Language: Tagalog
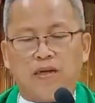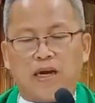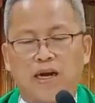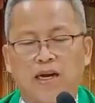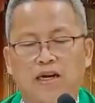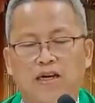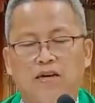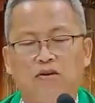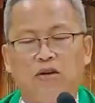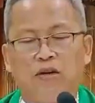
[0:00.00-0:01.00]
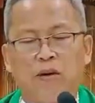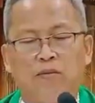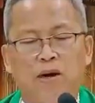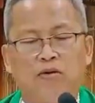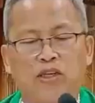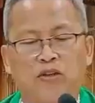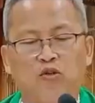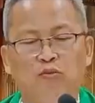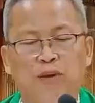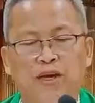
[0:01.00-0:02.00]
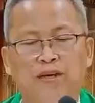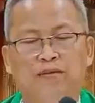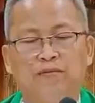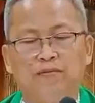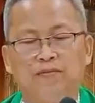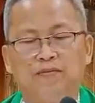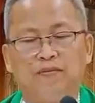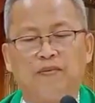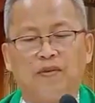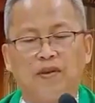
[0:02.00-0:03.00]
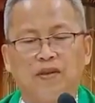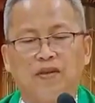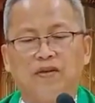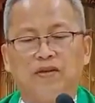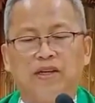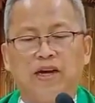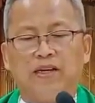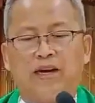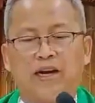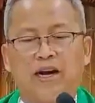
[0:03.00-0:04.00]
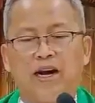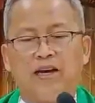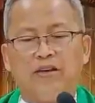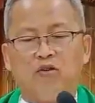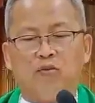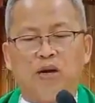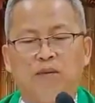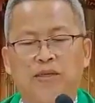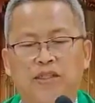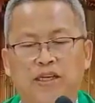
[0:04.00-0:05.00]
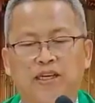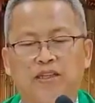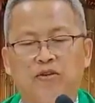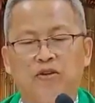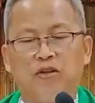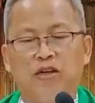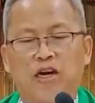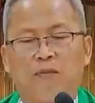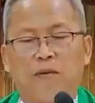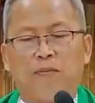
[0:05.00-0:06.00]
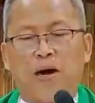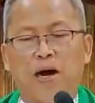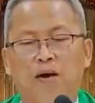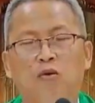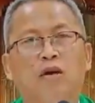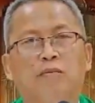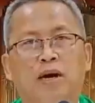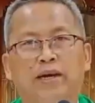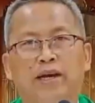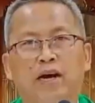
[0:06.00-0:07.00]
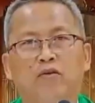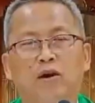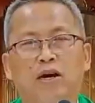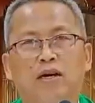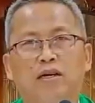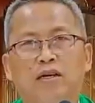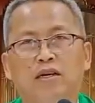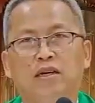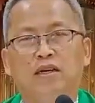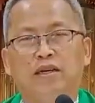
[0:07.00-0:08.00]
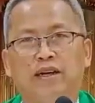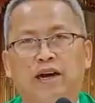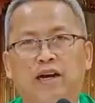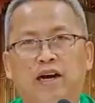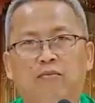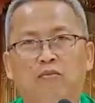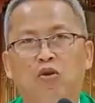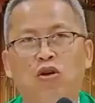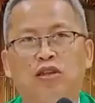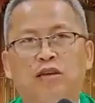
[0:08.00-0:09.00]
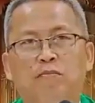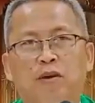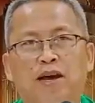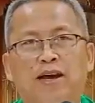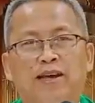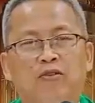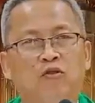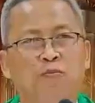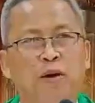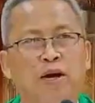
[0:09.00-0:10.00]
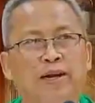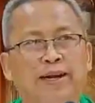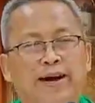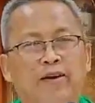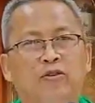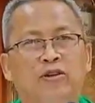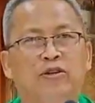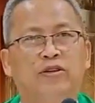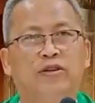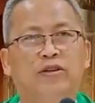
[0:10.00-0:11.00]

nakalakaw ibabaw sa tubig Unya, nakaayo o mga masakiton, nakapapahawag mga yawa, nakamultiply o pagkaon.